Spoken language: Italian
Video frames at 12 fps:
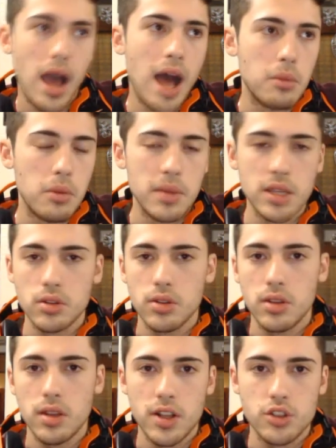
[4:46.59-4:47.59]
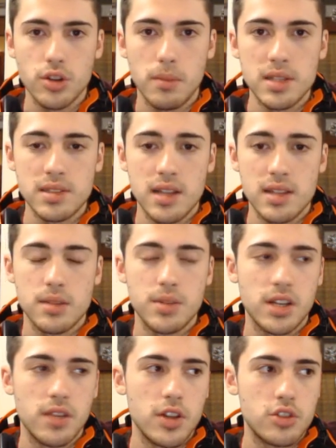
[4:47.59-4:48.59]
al momento non ne faccio abbastanza
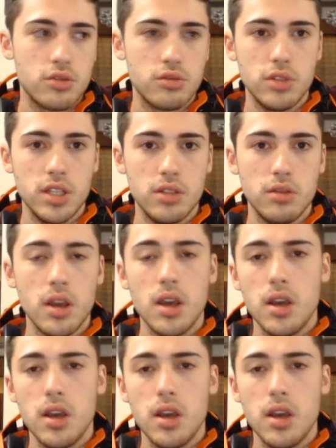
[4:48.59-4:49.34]
perché faccio sui